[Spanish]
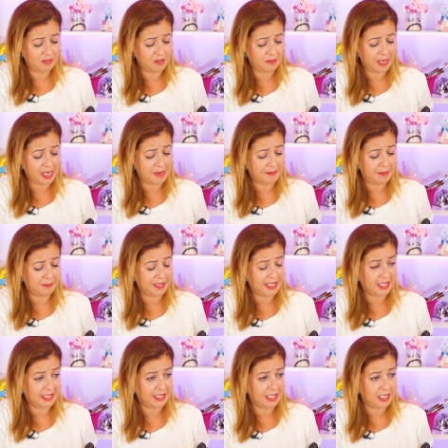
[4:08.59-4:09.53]
me acaba a
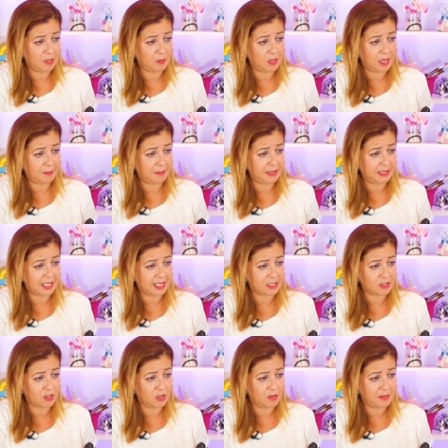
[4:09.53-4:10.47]
mí de tener buena pinta
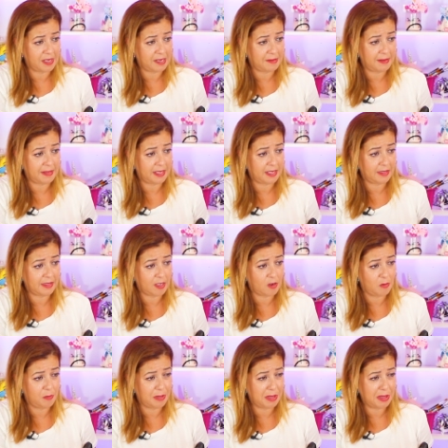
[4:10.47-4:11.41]
esto, no me acaba de, de
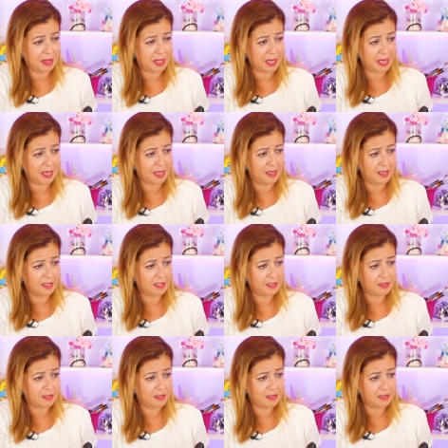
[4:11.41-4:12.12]
convencer, ¿eh?